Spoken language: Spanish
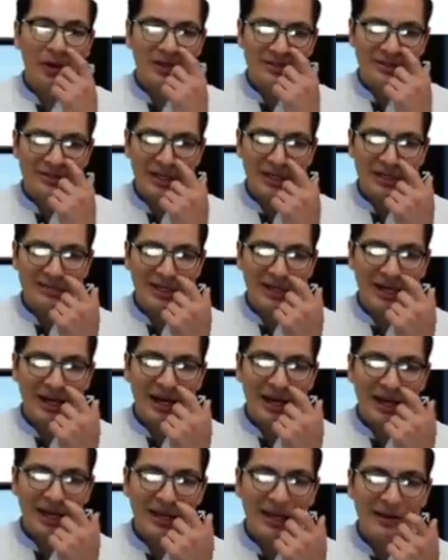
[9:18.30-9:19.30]
por esta
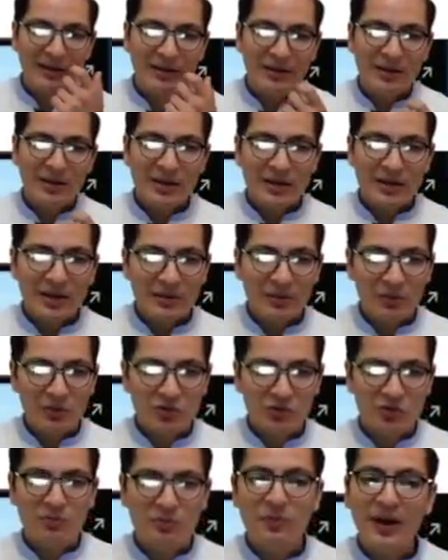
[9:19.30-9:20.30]
escalada. Y
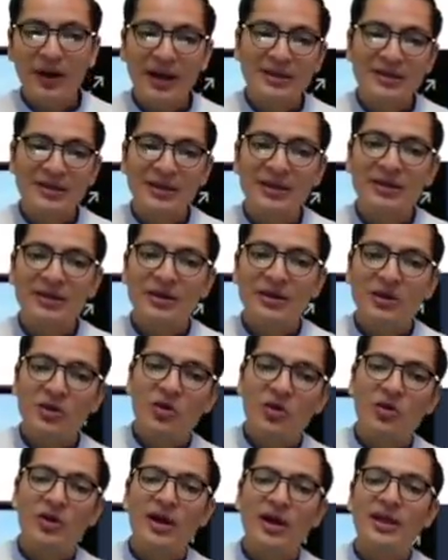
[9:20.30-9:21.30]
por su parte,
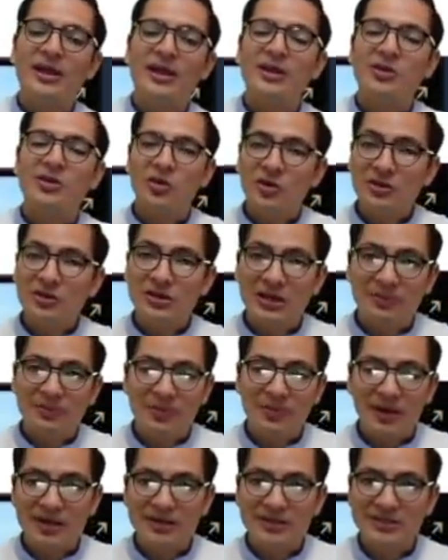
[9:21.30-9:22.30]
Corea del Norte, el
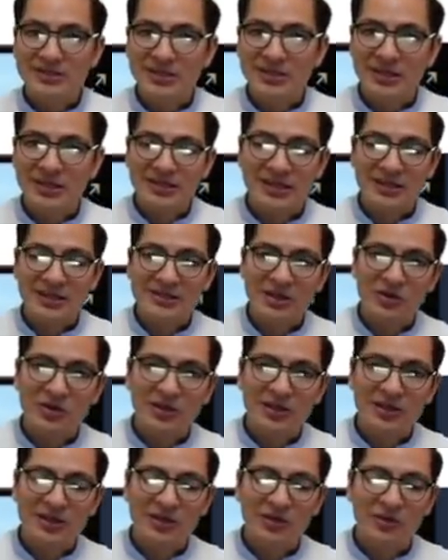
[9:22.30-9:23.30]
país, el tercero
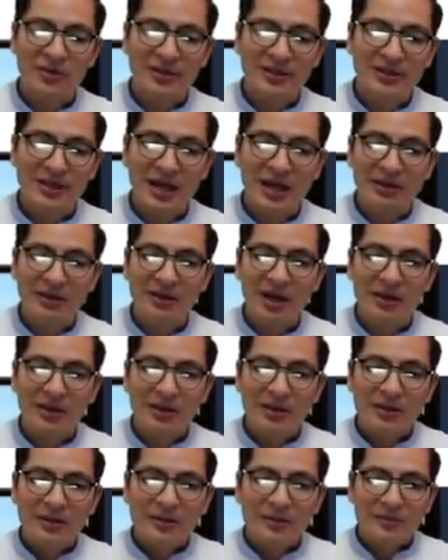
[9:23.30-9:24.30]
que te comentaba,
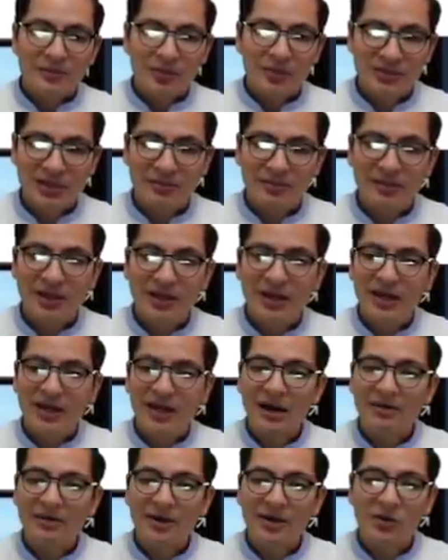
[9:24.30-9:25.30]
pues también
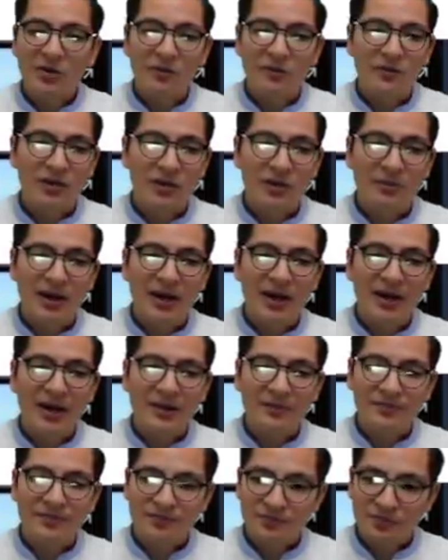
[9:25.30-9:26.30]
acaba de
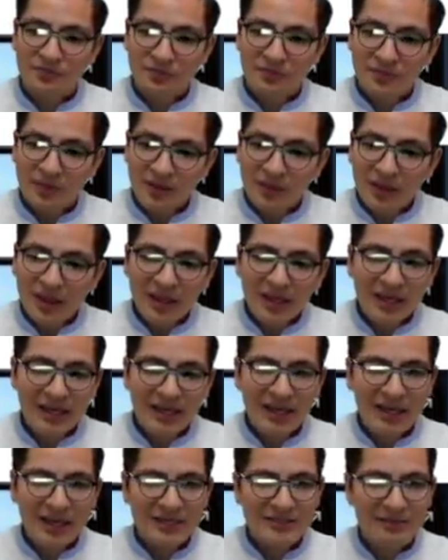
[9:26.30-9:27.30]
confirmar
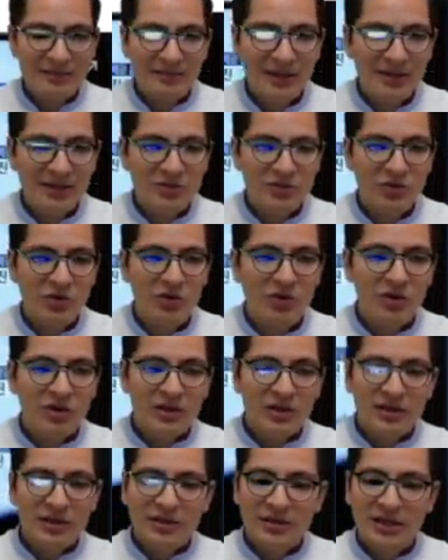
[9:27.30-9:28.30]
el lanzamiento
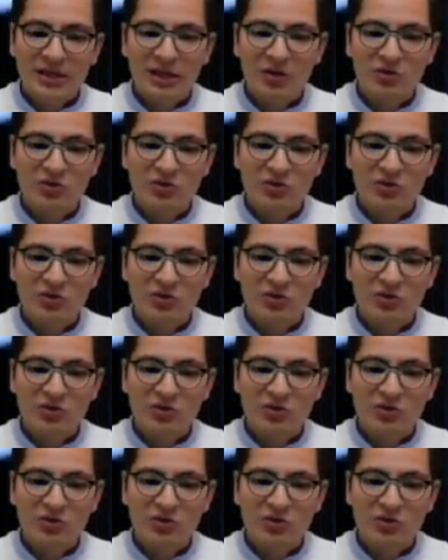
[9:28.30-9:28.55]
de